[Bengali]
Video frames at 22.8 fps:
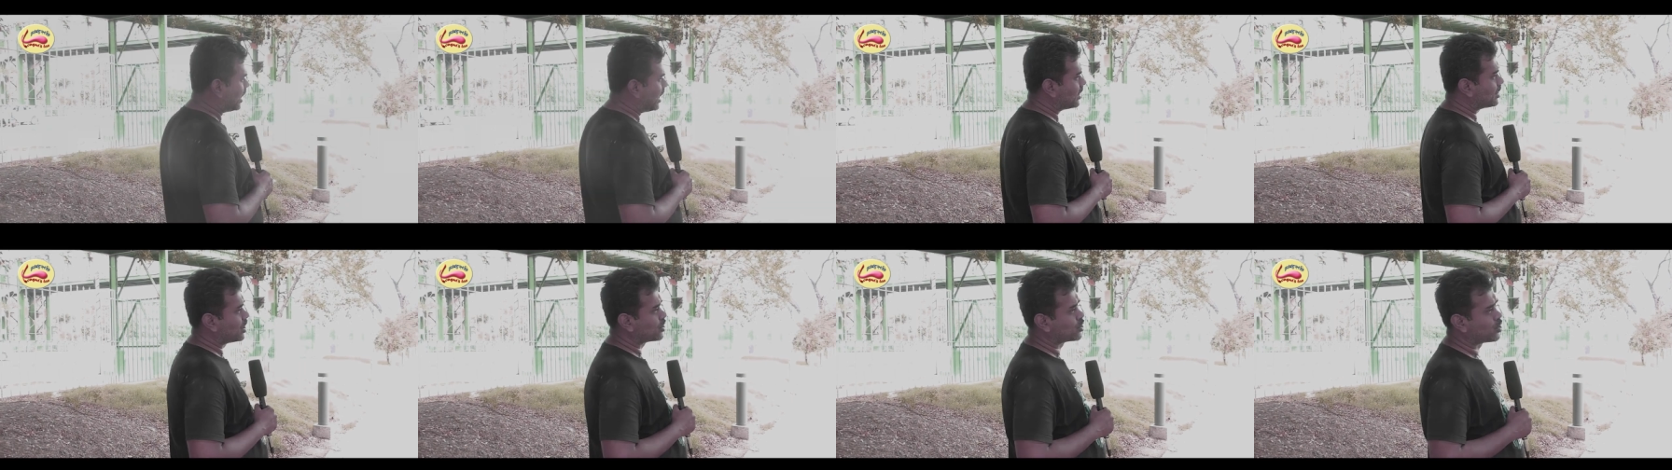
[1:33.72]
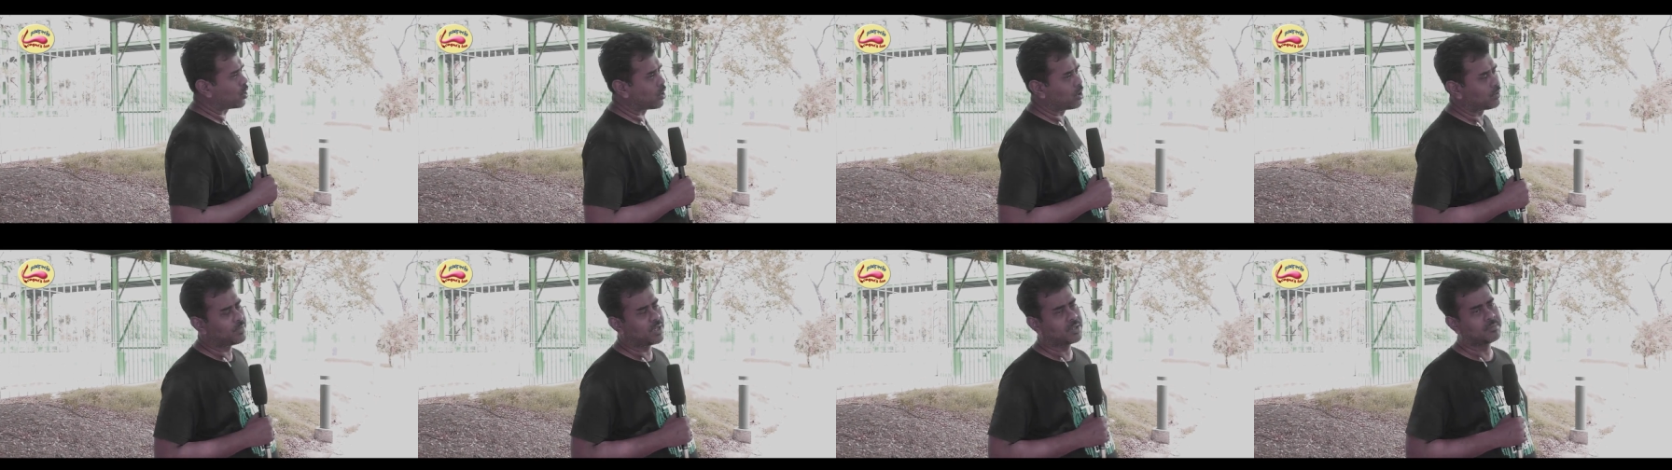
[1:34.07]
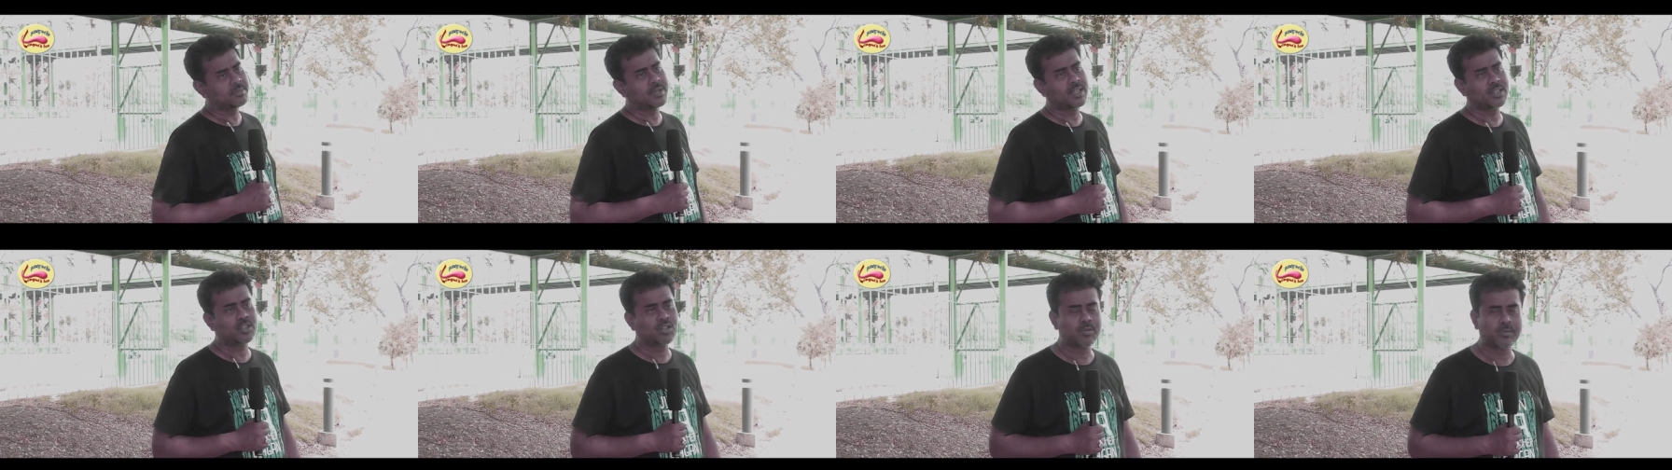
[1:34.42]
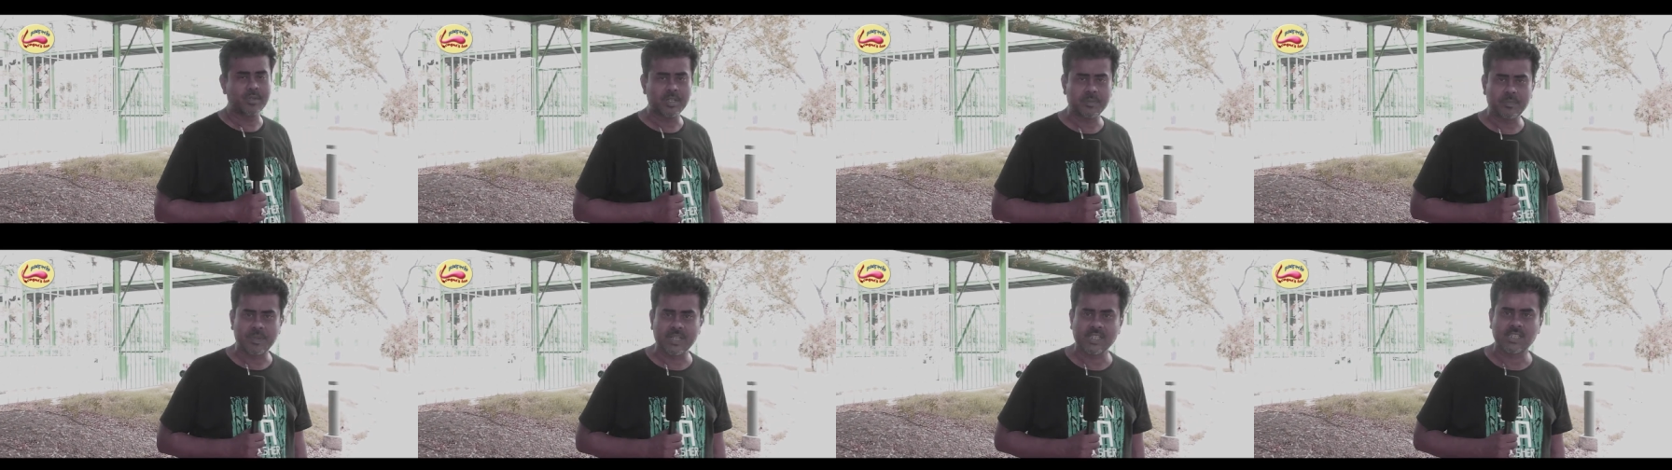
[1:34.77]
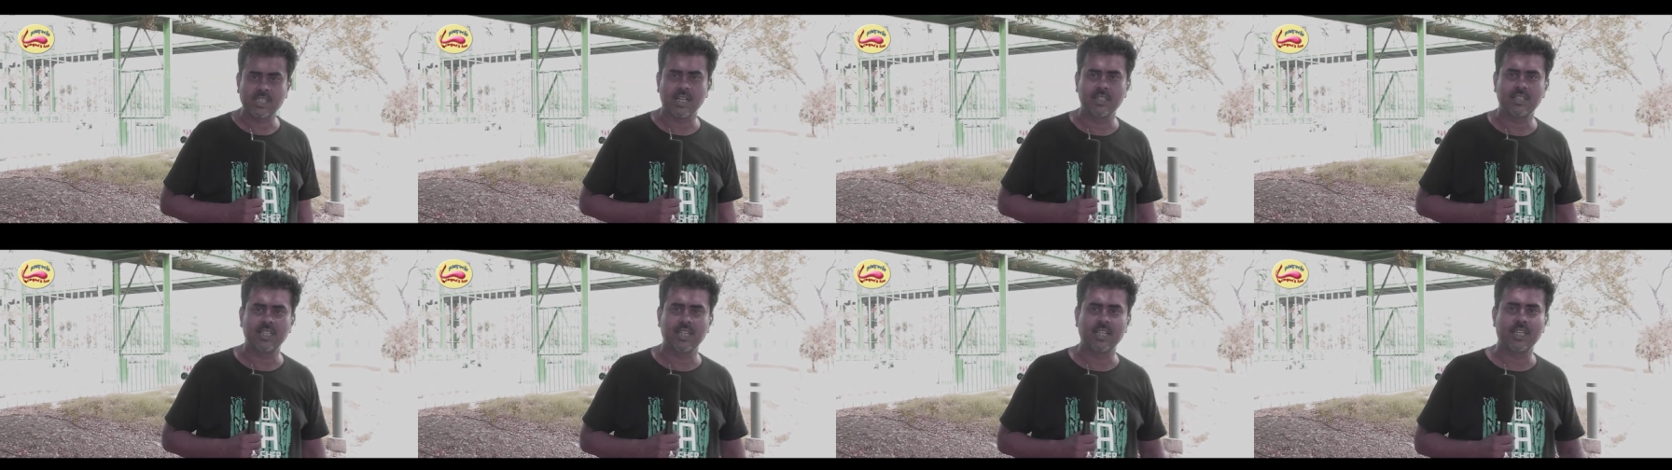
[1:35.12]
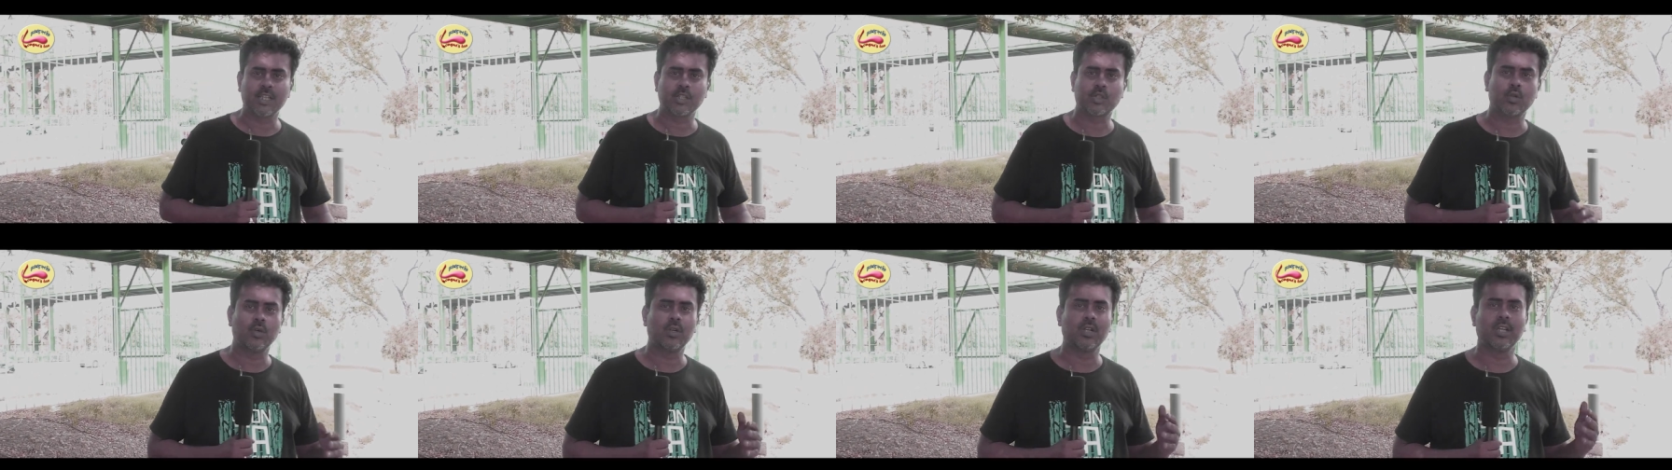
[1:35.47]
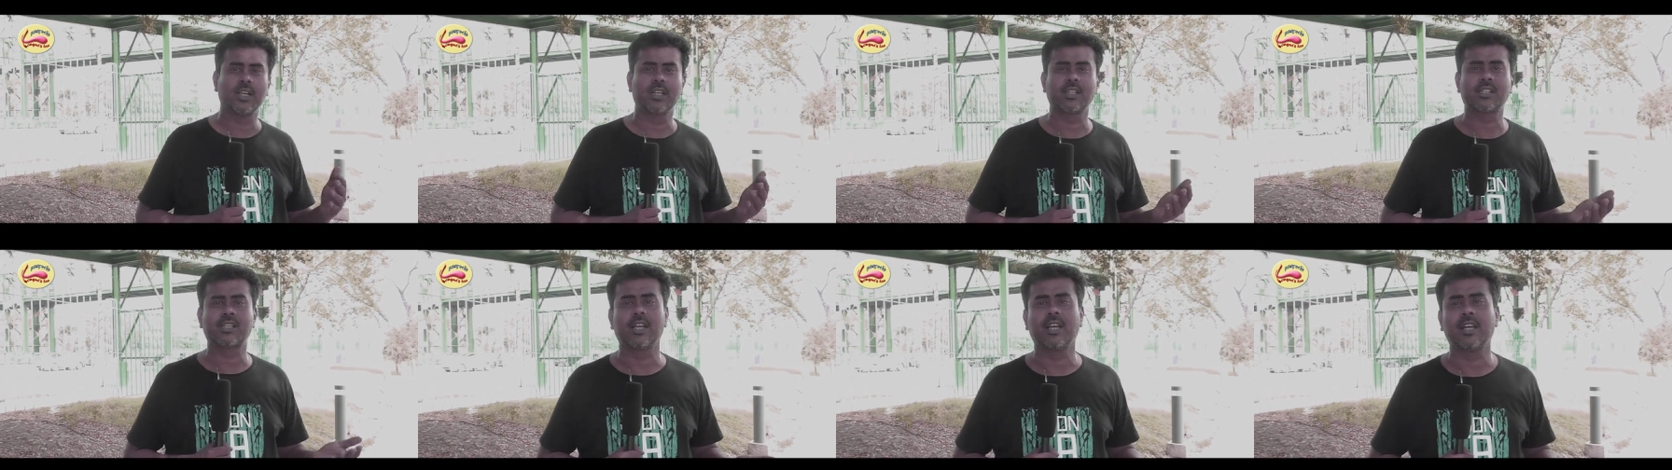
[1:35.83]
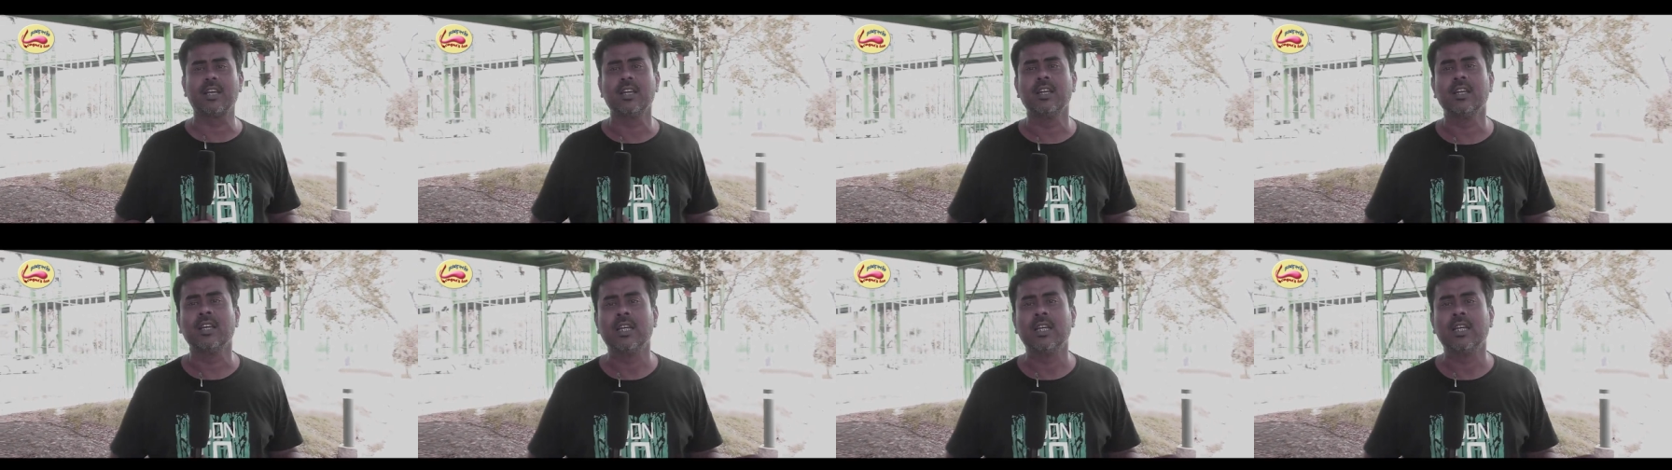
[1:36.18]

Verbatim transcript: একটা সংবাদ মাধ্যমের পেশা থেকে সরে এসে